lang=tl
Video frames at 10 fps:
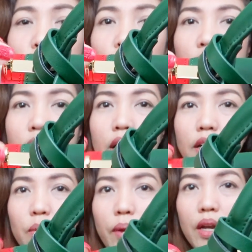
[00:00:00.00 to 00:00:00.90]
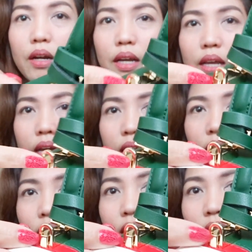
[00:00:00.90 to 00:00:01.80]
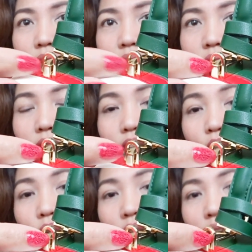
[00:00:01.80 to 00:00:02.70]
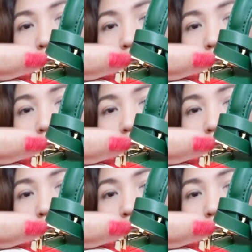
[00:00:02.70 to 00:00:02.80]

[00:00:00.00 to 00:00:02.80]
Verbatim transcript: gold hardware, ayan. Kasi dito natin